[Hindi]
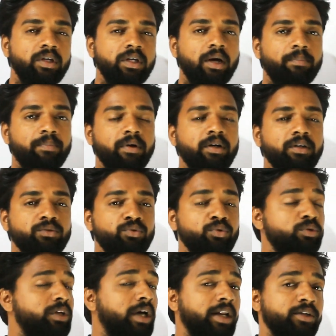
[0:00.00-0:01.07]
कि आपका
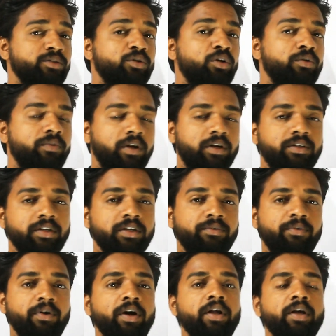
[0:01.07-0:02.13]
जो डायरेक्शन ऑफ इलेक्ट्रिक
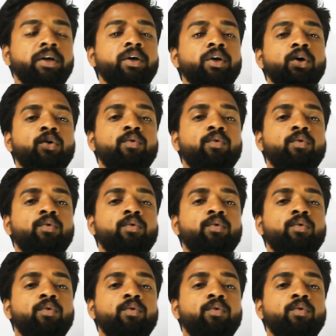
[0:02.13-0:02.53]
फील्ड है